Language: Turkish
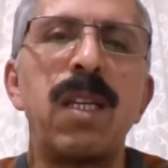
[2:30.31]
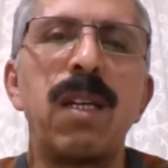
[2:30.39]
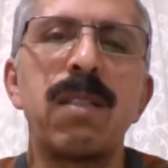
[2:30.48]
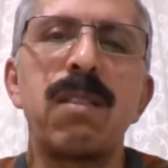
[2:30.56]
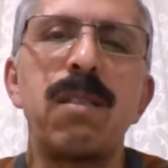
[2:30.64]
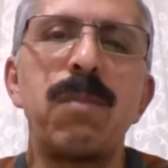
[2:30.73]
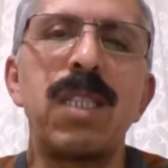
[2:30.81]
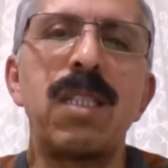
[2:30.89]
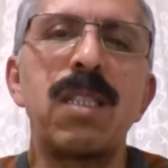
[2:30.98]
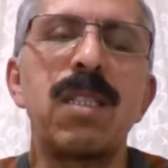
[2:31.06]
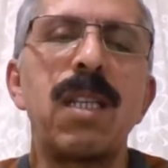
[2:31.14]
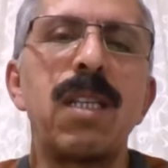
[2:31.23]
Aslında
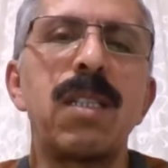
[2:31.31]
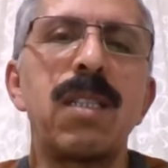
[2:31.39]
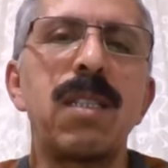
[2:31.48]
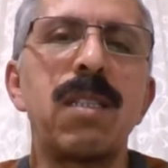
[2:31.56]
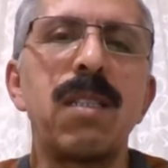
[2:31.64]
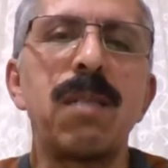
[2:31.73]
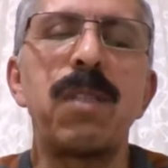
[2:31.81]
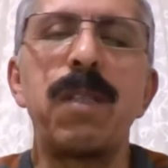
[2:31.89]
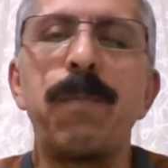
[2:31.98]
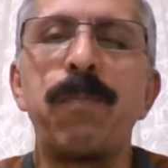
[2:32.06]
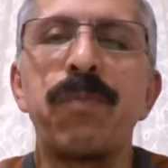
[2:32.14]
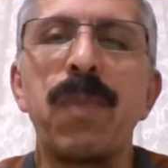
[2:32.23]
medreselerde de
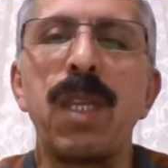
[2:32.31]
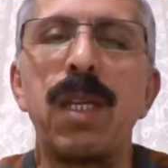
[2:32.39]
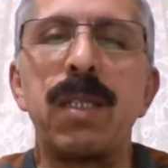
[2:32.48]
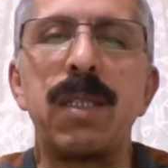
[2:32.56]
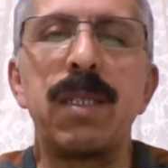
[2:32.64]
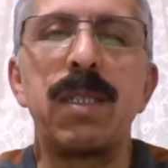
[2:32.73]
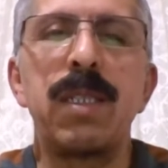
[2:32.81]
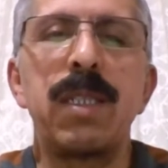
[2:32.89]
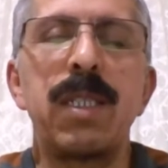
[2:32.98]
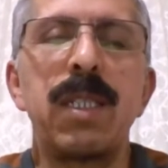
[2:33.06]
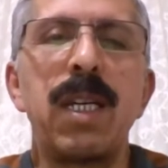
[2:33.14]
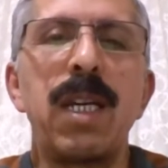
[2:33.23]
tabii
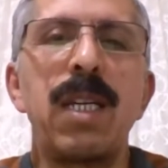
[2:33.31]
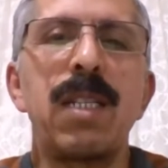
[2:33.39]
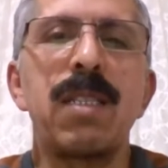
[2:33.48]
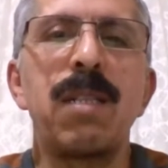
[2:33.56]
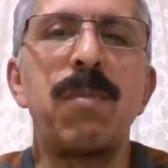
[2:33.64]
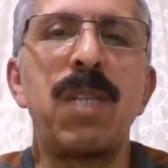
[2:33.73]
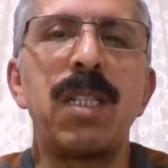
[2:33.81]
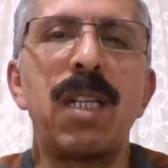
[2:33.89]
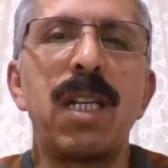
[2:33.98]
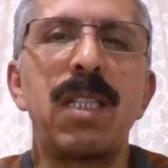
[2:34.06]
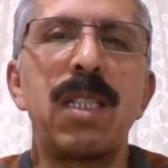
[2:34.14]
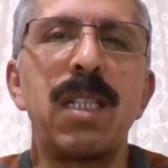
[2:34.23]
e, her zaman
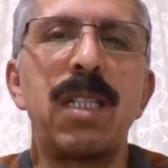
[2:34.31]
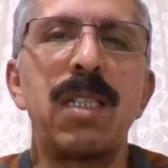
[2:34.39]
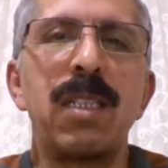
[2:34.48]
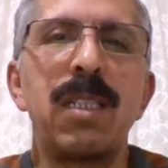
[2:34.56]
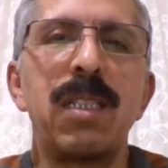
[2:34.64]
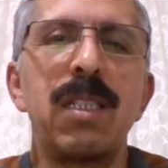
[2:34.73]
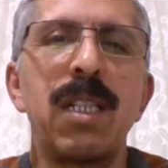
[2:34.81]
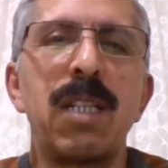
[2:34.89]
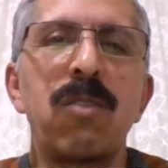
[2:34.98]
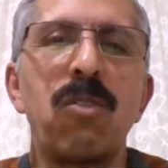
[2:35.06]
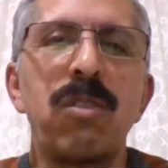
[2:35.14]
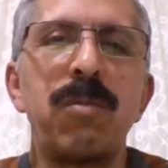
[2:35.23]
hani e,
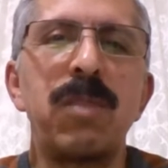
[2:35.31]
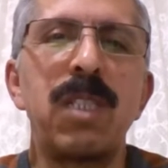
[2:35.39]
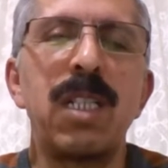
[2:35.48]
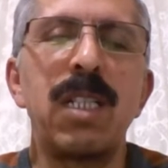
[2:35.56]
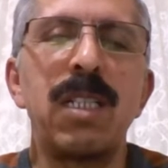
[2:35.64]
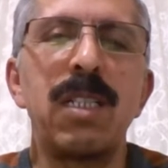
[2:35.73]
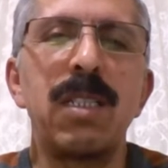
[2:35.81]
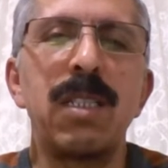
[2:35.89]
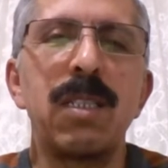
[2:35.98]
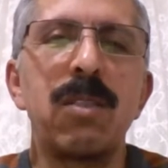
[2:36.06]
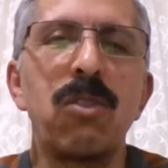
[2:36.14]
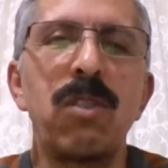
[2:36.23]
ekonomide
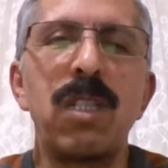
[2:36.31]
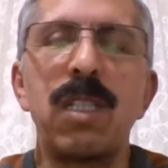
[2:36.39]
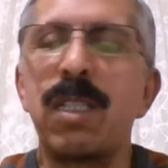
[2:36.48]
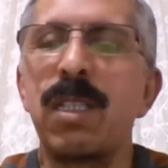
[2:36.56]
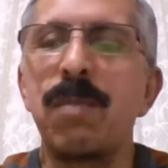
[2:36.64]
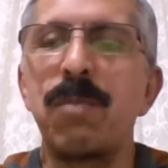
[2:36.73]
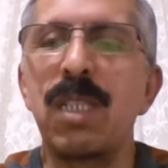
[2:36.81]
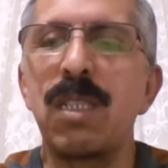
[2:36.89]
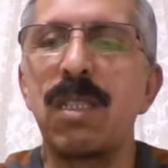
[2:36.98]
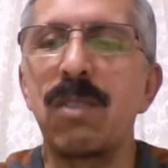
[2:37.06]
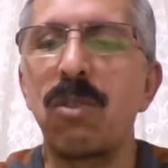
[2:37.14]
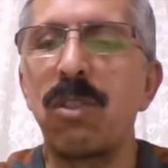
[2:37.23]
e, söylenen
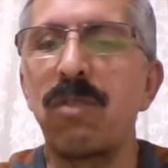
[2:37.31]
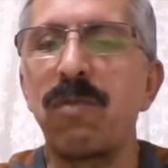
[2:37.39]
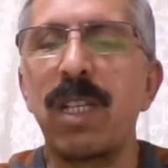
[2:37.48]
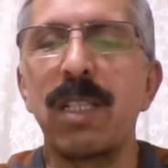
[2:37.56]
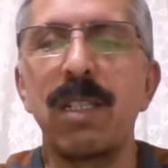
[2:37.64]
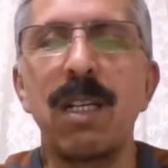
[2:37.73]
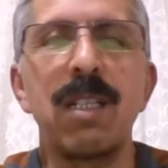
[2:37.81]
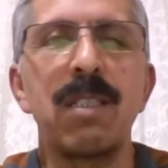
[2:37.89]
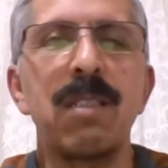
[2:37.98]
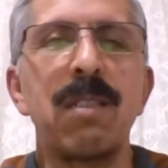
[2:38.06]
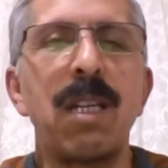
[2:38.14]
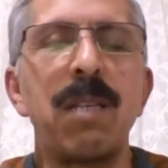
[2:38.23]
bir söz var
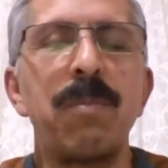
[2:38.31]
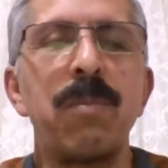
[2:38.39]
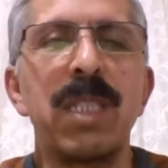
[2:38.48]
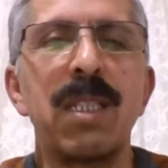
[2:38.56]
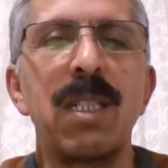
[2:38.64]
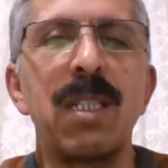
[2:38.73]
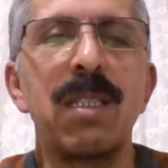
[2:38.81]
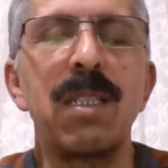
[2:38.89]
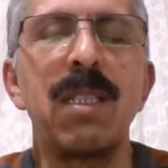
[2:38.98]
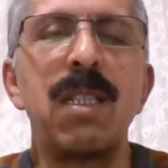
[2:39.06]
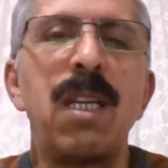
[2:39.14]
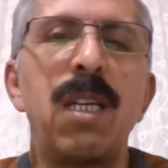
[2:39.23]
arz talep meselesi.